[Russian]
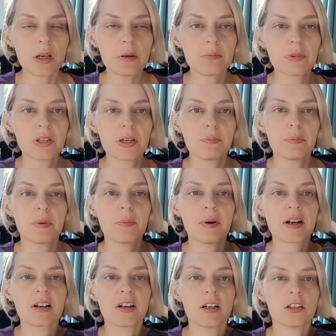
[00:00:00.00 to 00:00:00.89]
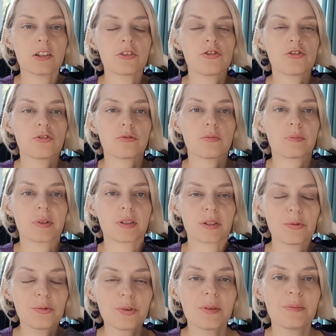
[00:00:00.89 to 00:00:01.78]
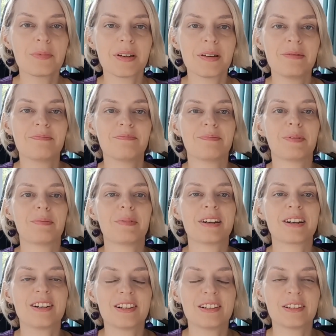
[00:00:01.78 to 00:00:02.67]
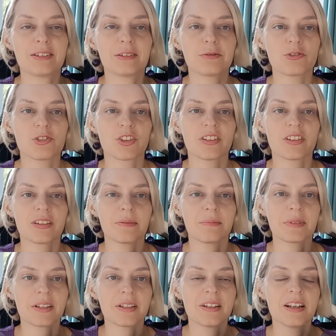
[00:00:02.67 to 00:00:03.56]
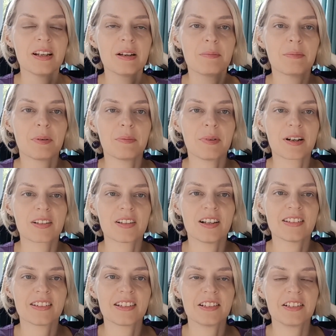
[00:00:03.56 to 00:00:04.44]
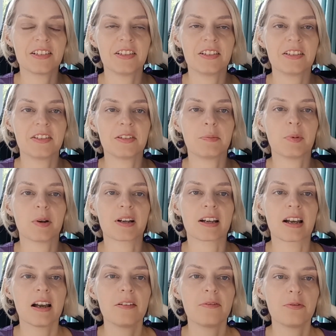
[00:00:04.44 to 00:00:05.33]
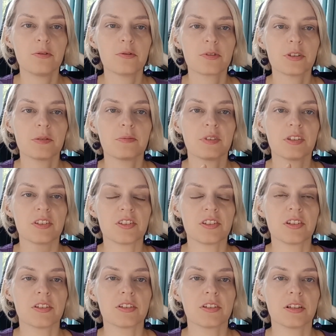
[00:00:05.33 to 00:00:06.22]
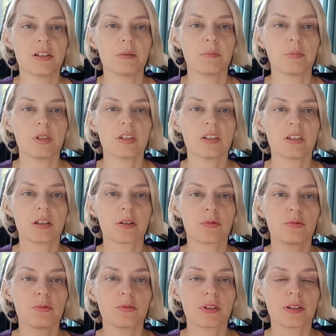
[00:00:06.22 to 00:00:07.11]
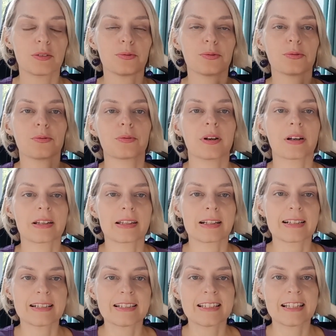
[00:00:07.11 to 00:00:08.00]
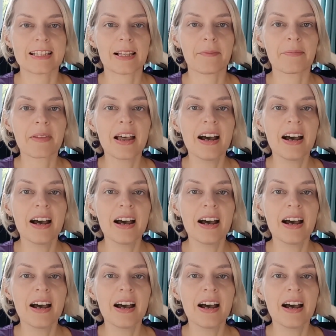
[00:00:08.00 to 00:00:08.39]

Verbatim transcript: мне помогал еще подруга мне помогала тоже она мне помогла найти типографию где мне сделали именно такую колоду как я хотела